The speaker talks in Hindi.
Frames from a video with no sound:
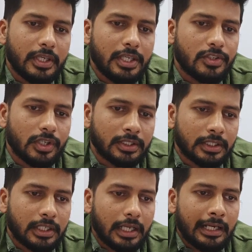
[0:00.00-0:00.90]
ईच
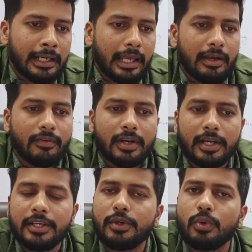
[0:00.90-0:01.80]
अदर एंड एवर
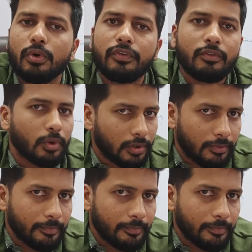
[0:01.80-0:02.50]
रेडी टू गो फॉर वॉर